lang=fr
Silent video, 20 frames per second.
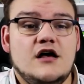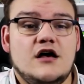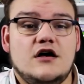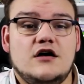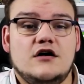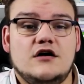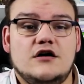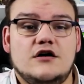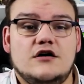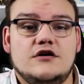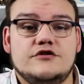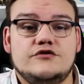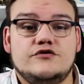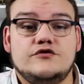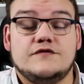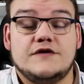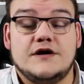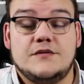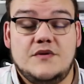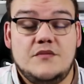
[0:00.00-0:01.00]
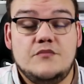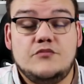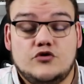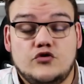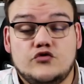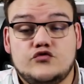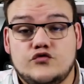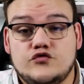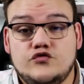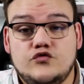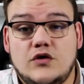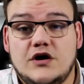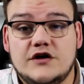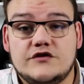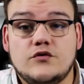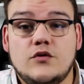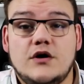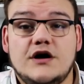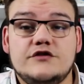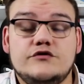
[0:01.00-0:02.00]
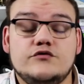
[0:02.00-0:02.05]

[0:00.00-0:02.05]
donc même pendant ton tour à toi,